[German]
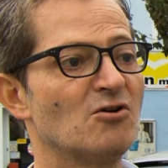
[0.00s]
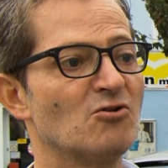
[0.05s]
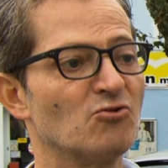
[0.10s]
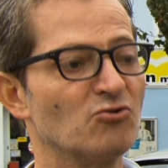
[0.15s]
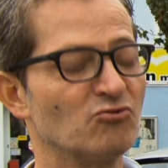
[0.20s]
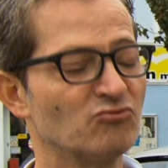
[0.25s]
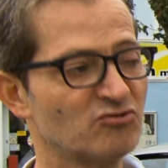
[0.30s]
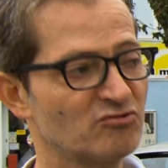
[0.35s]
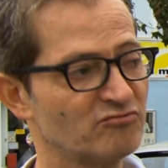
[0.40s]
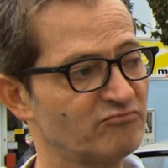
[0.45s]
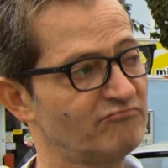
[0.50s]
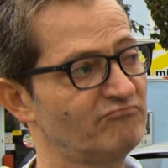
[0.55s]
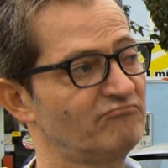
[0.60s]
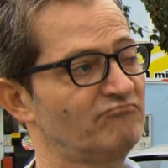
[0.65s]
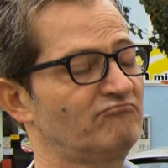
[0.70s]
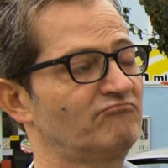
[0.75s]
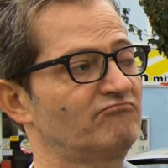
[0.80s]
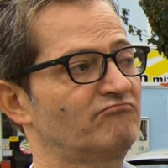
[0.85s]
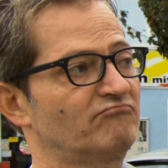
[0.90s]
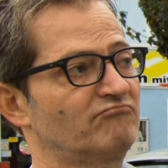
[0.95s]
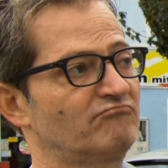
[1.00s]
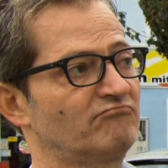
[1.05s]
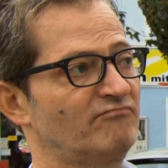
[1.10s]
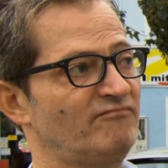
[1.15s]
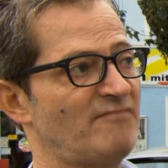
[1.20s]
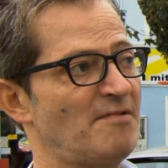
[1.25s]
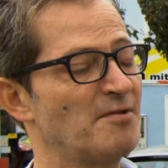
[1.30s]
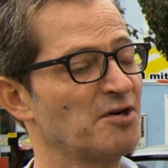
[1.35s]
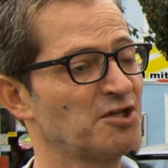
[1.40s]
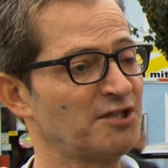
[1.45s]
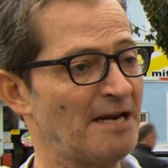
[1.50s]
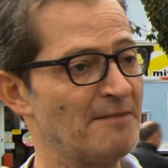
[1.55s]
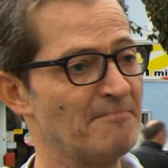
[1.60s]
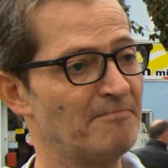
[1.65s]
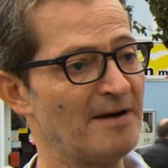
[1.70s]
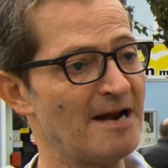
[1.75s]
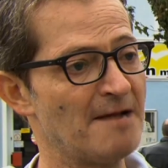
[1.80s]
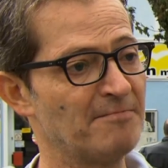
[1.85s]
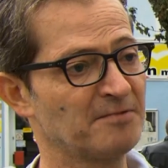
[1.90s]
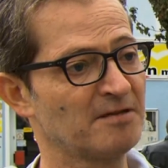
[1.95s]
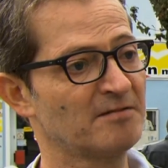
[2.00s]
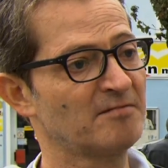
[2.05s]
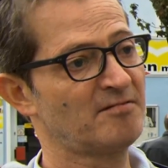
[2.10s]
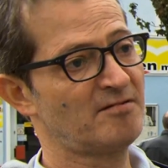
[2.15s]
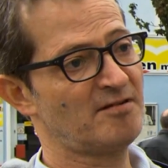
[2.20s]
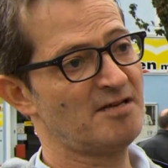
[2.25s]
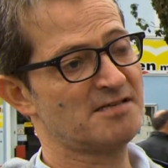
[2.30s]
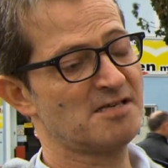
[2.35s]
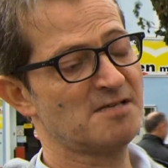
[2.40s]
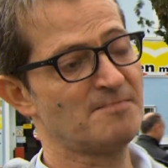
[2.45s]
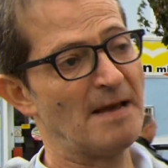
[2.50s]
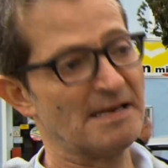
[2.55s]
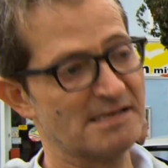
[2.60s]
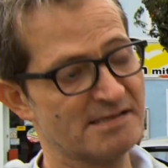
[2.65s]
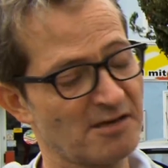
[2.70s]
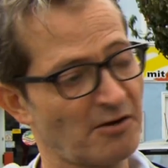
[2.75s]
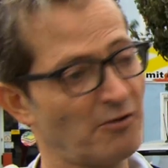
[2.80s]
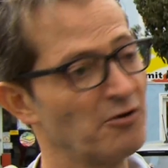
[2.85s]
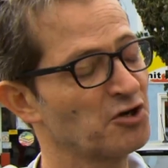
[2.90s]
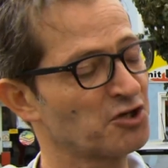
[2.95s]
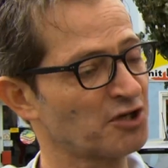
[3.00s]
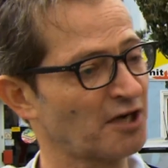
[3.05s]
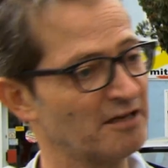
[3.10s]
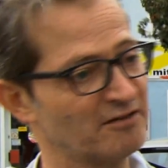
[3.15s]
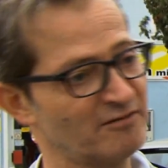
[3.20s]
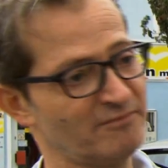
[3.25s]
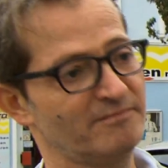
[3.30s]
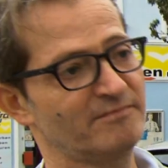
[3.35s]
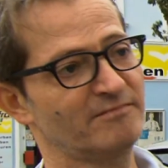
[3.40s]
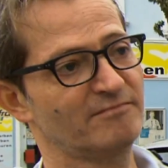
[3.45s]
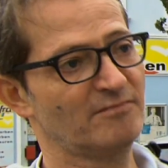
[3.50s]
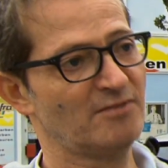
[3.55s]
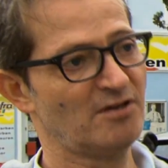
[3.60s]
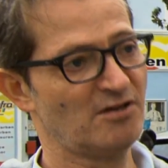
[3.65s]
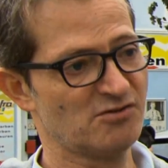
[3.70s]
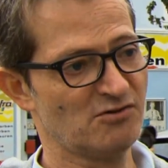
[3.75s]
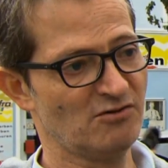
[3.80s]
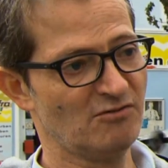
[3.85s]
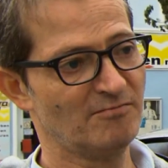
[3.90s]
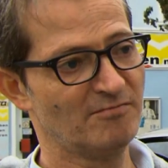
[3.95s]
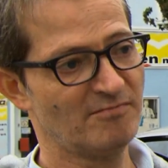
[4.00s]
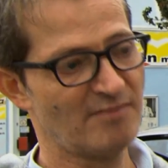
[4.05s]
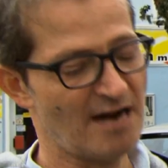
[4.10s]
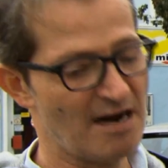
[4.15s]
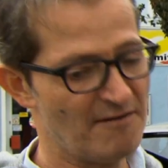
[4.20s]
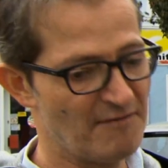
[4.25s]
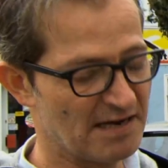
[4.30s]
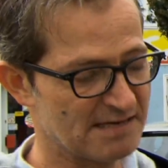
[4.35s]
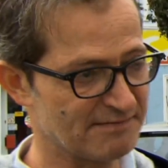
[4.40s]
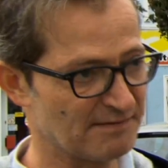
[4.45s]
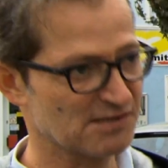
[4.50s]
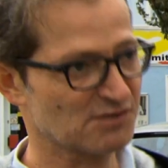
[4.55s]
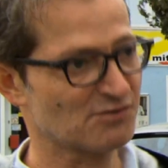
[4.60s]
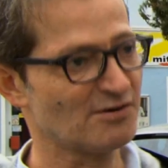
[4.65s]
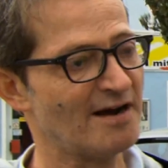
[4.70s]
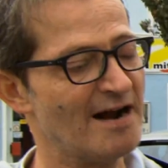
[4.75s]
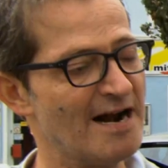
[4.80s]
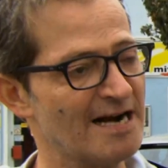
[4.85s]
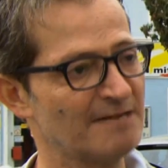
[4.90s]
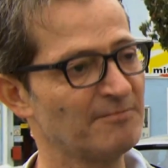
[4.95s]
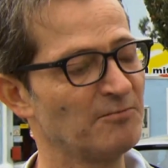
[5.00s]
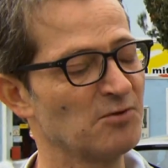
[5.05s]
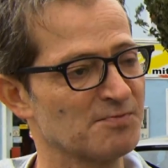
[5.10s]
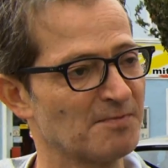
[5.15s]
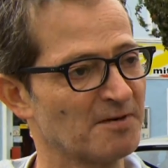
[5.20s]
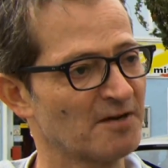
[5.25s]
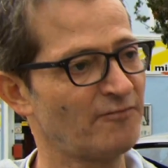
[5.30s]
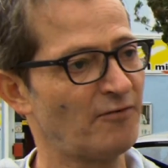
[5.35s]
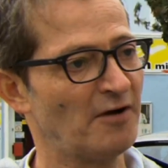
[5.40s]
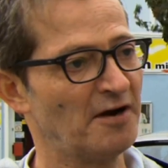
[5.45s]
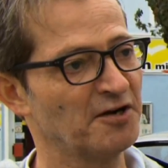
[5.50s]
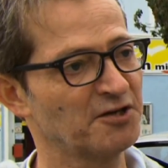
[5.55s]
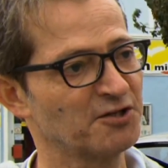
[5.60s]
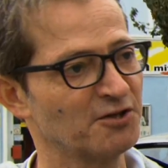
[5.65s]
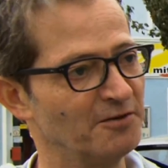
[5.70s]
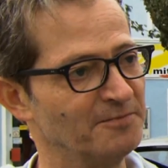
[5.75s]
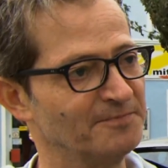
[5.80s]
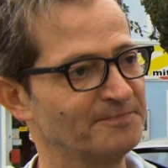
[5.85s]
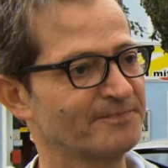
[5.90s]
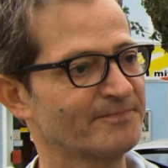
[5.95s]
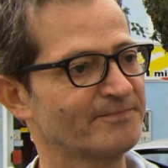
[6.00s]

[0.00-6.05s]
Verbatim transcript: Und wenn man stehen bleibt, dann ist das meistens ein Rückschritt. Also um halbwegs was zu erhalten, muss man nach vorne schauen.